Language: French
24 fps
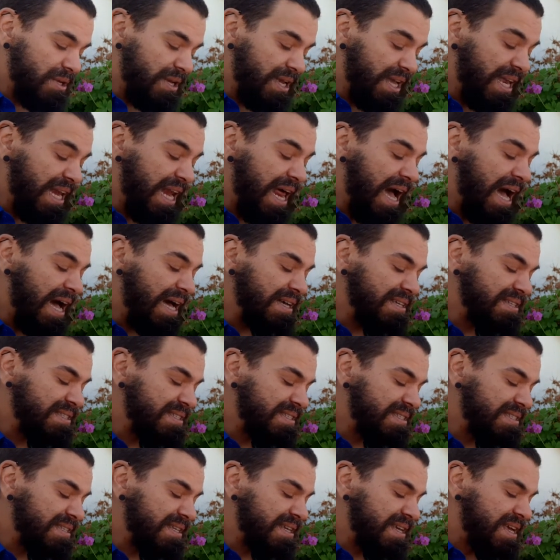
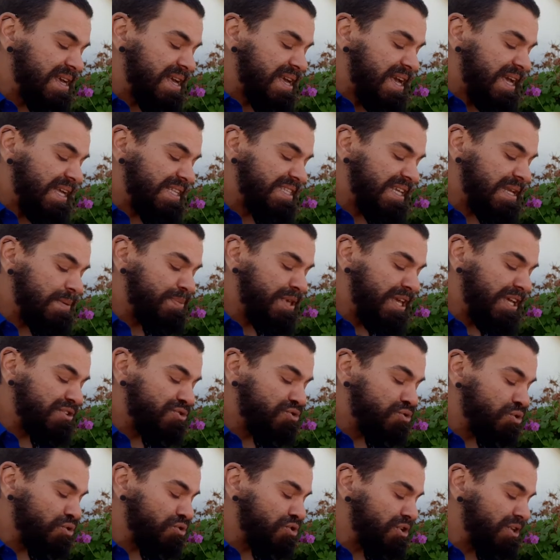Hélas, est-il bien
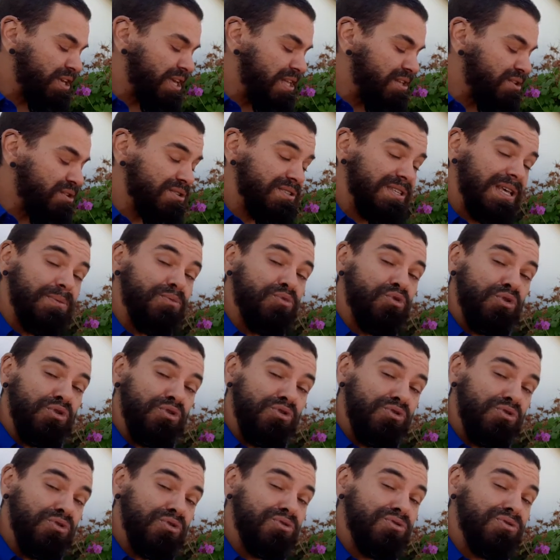sûr que quelques amours
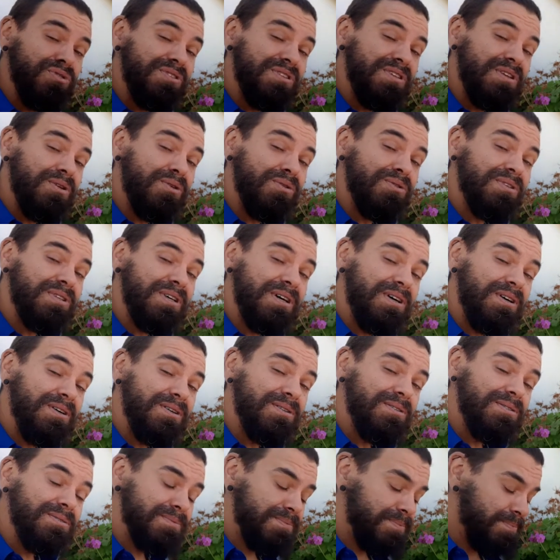durent aussi longtemps?
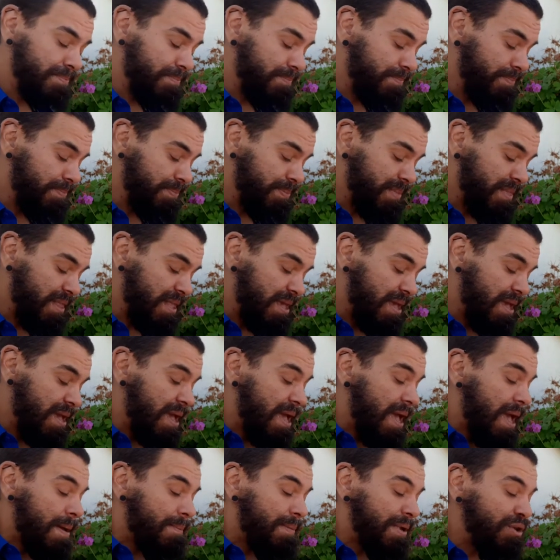
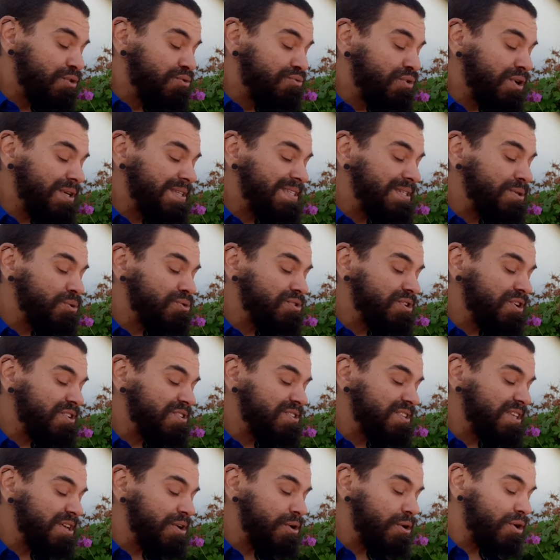Mais nous voici au
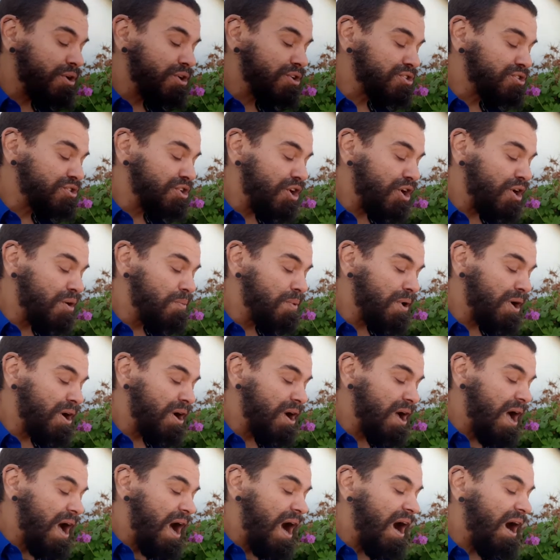31 octobre,
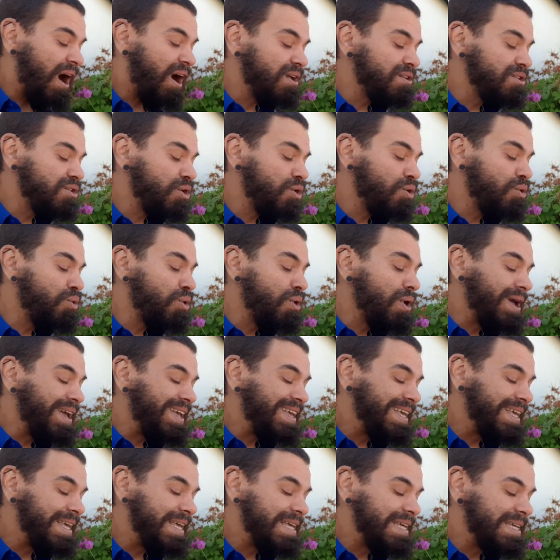
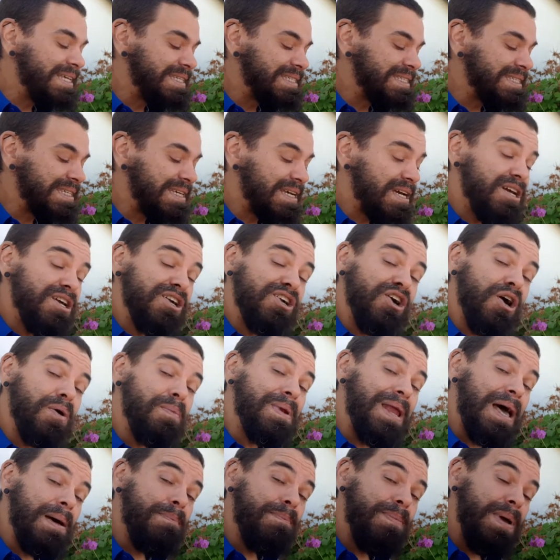Halloween,
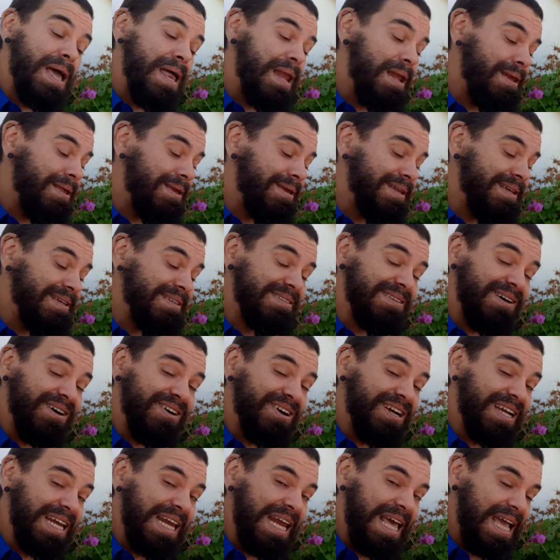comme l'appellent les
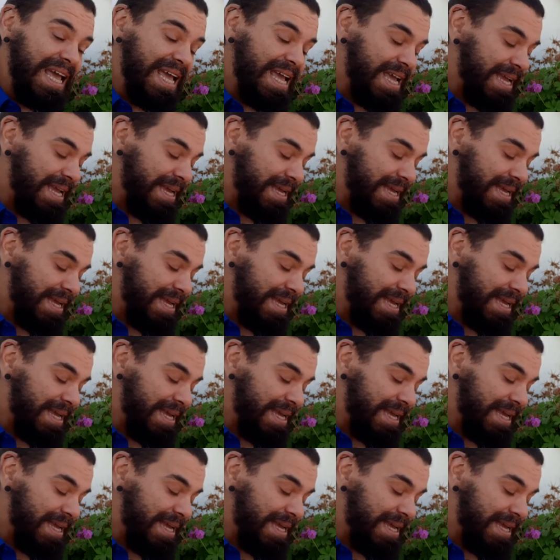Anglais.